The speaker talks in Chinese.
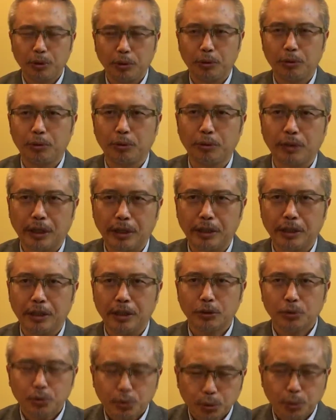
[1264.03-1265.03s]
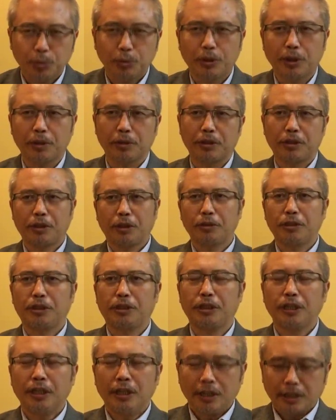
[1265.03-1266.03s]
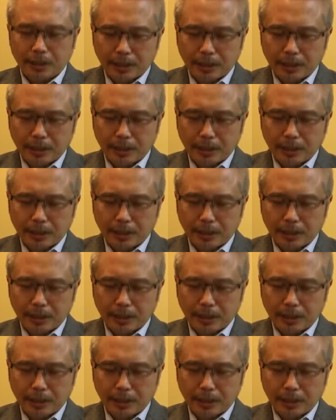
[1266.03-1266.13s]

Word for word: 运动的一个重要的消息，